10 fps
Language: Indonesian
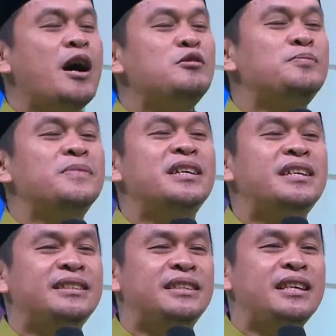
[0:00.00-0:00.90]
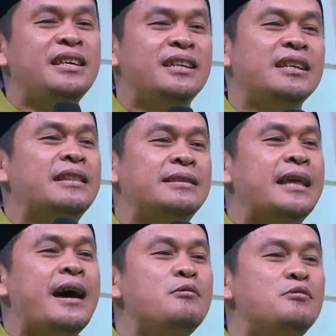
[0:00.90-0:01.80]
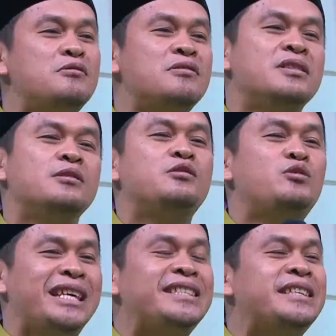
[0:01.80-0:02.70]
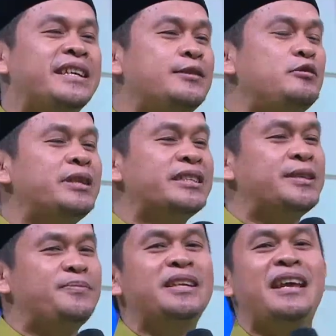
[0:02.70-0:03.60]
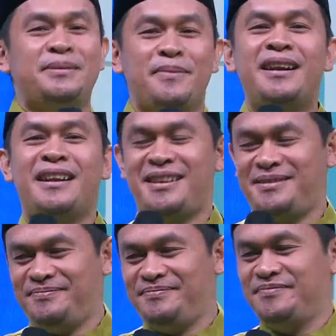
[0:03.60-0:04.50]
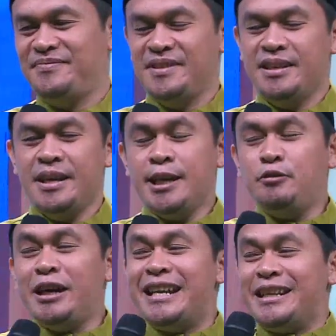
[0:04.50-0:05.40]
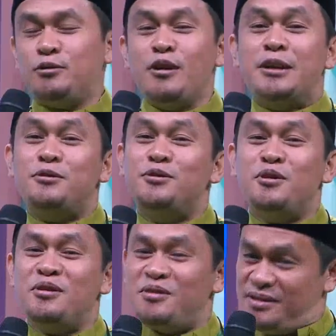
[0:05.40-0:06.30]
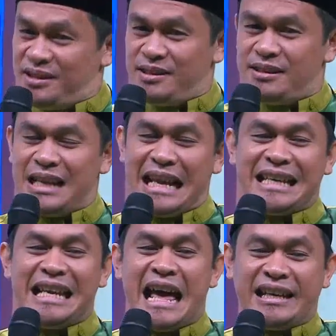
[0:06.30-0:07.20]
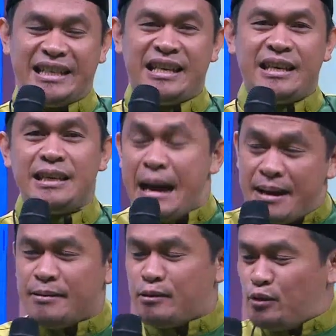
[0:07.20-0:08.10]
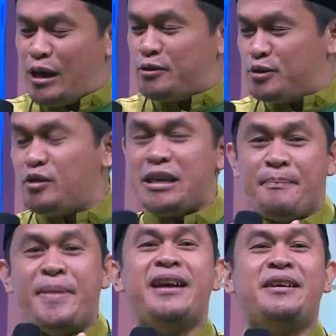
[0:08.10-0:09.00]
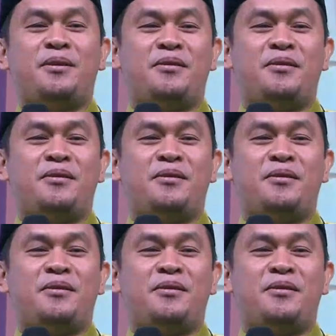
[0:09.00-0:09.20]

mengerti dan tahu istri itu tercipta dari mana. Itu kan dari tulang rusuk laki-laki yang tulang rusuk yang bengkok.